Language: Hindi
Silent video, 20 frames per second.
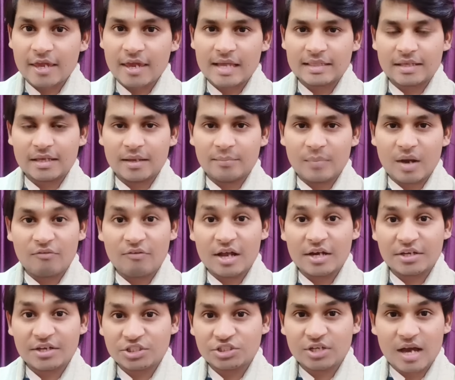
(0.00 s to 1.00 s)
कहते हैं
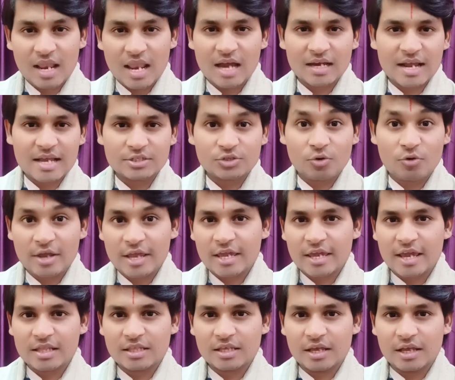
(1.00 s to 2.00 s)
भगवान कृष्ण अल्लाह क्राइस्ट को एक
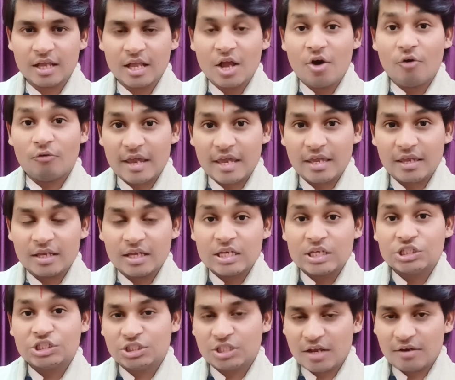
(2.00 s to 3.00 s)
कहते हैं वहीं
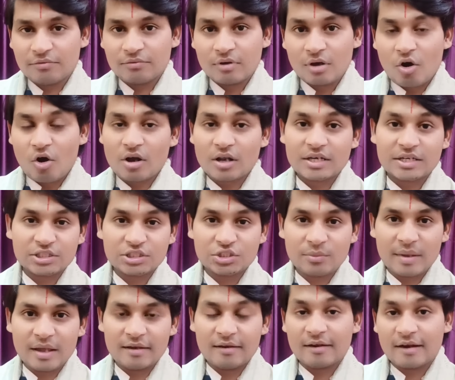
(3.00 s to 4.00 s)
शिव और
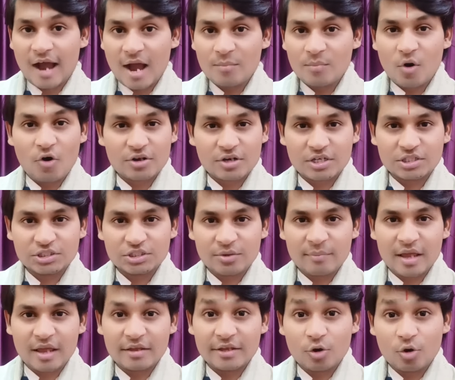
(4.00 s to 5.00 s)
कृष्ण में राम और कृष्ण
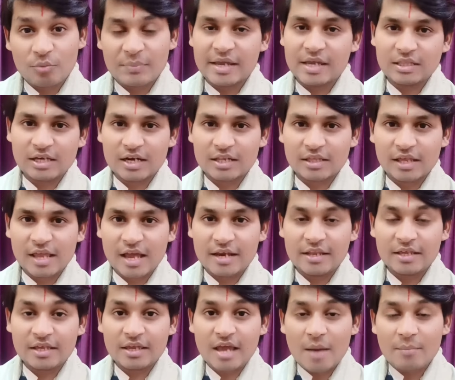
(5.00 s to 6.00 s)
में ये लोग भेद करते हैं
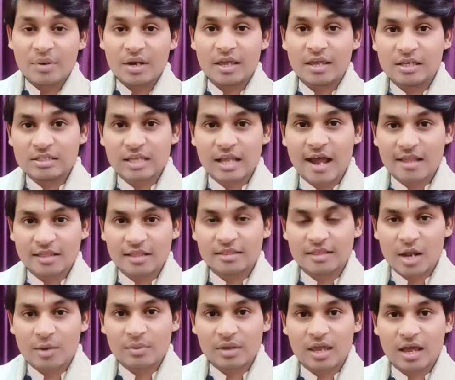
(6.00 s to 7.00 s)
यानी कि अपने ही सनातन
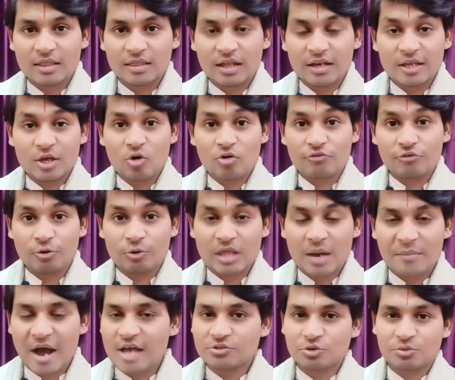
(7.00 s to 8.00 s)
धर्म के अंदर ये लोग
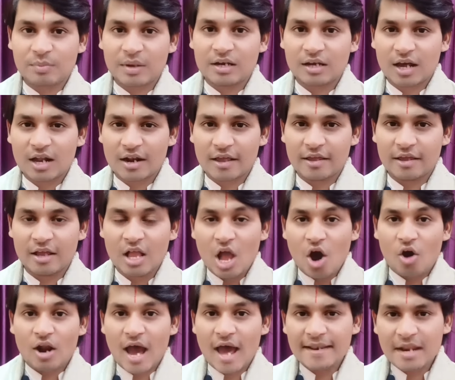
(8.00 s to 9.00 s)
विरोधाभास उत्पन्न कर रहे हैं
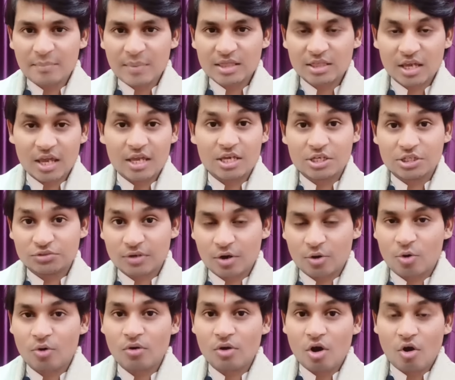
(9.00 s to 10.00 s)
और अन्य पंथ के ईश्वर
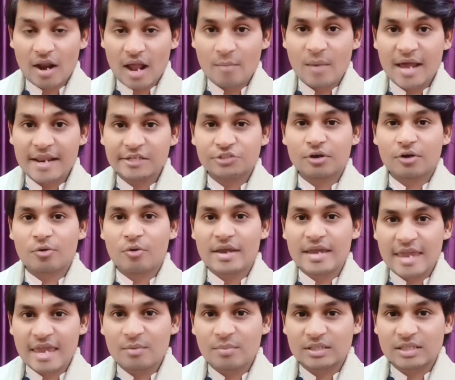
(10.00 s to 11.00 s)
को और हमारे ईश्वर को
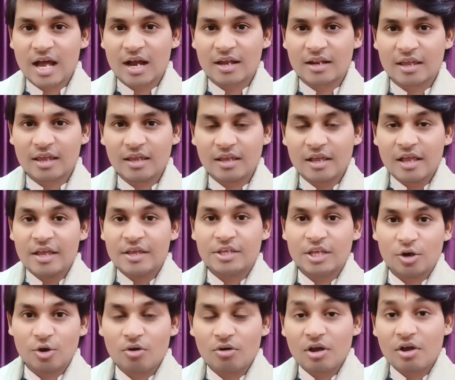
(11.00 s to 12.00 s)
एक बता करके
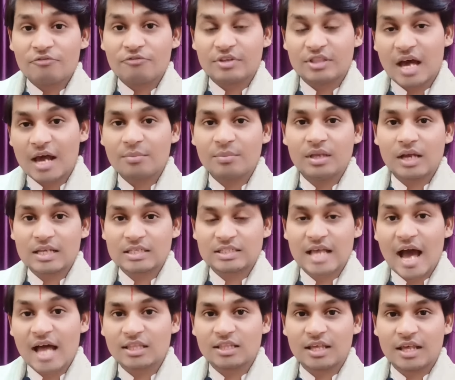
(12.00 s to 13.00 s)
ये लोग विधर्मी का
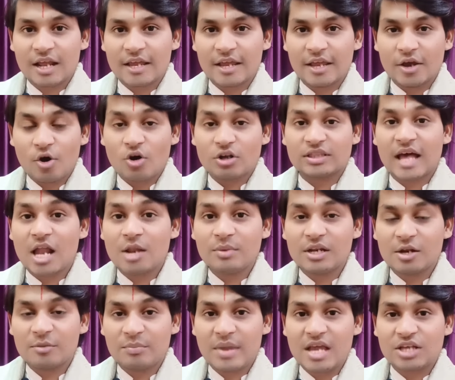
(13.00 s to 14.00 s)
साथ दे रहे हैं और धर्म
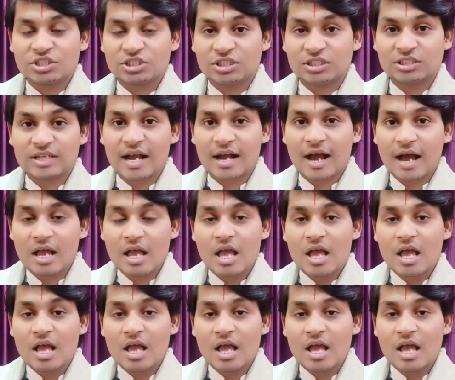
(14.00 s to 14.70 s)
निरपेक्ष शिक्षा का